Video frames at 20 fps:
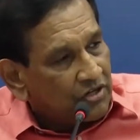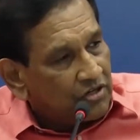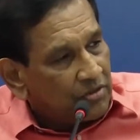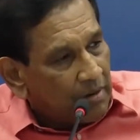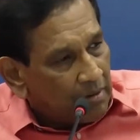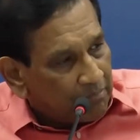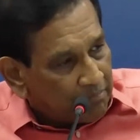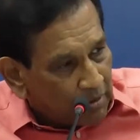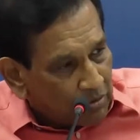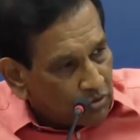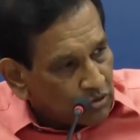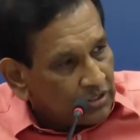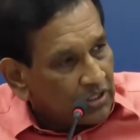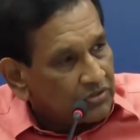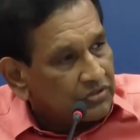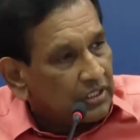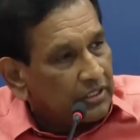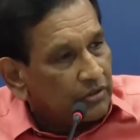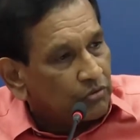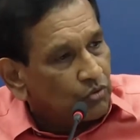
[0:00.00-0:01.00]
அவற்றை
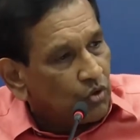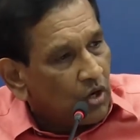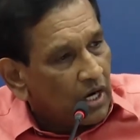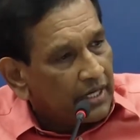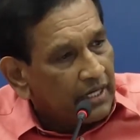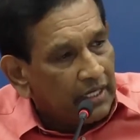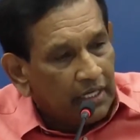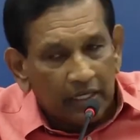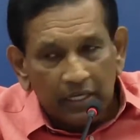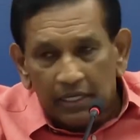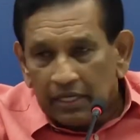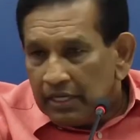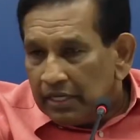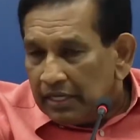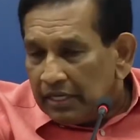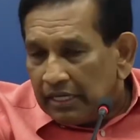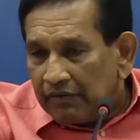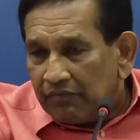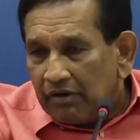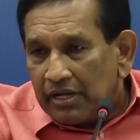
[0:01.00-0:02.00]
செய்து சரியான
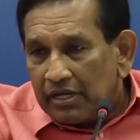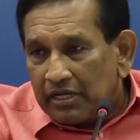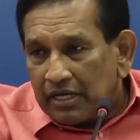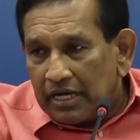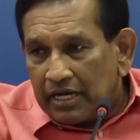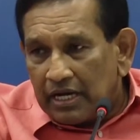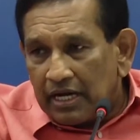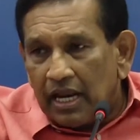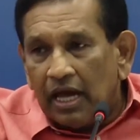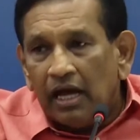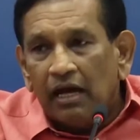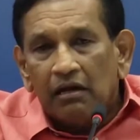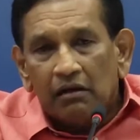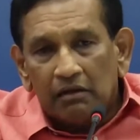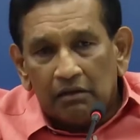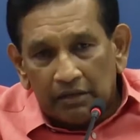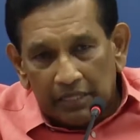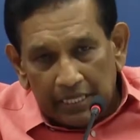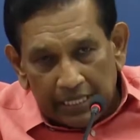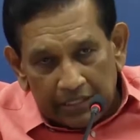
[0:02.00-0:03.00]
இடத்துக்கு வருவோம்
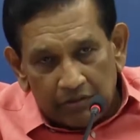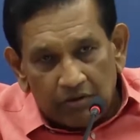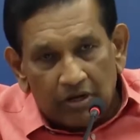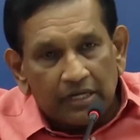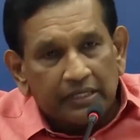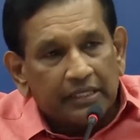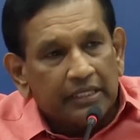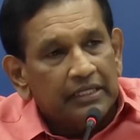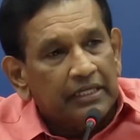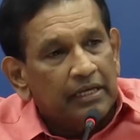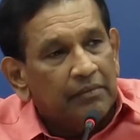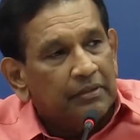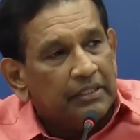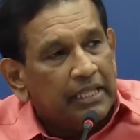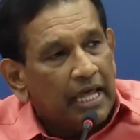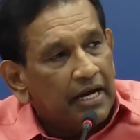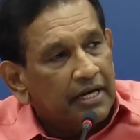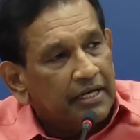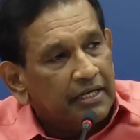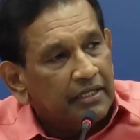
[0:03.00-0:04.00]
அவற்றுக்கெல்லாம் தலைவராக
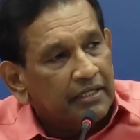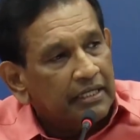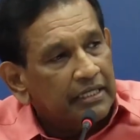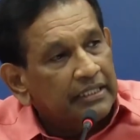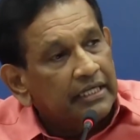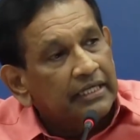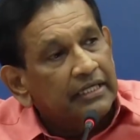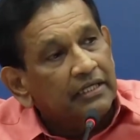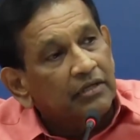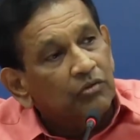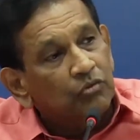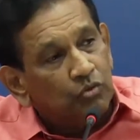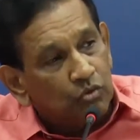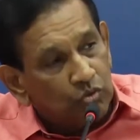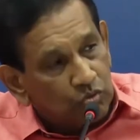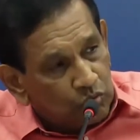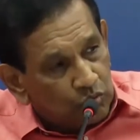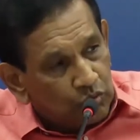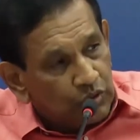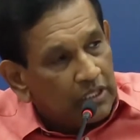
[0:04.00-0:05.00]
இருந்தவரிடம் வருவோம்
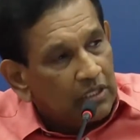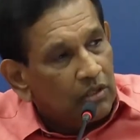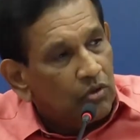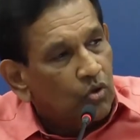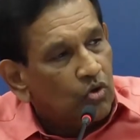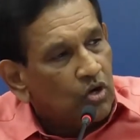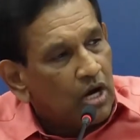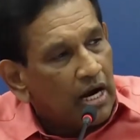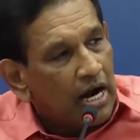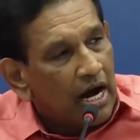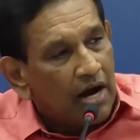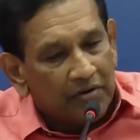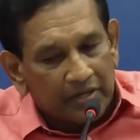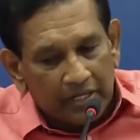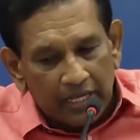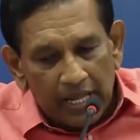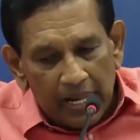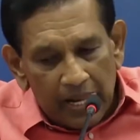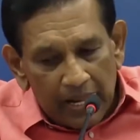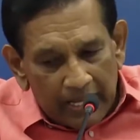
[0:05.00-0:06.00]
அந்த
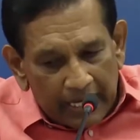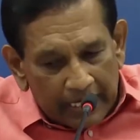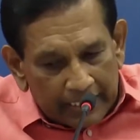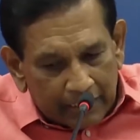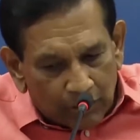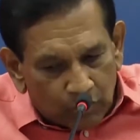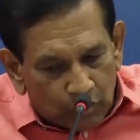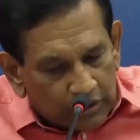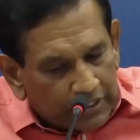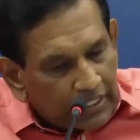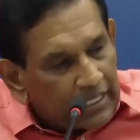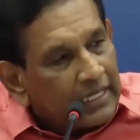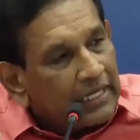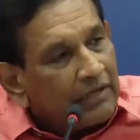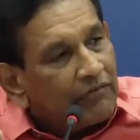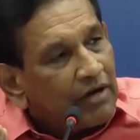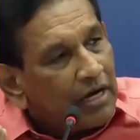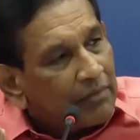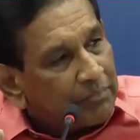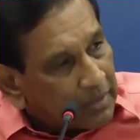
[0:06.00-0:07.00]
விடயங்களில் தாமதங்கள்
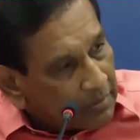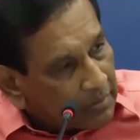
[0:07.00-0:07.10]
இருந்தன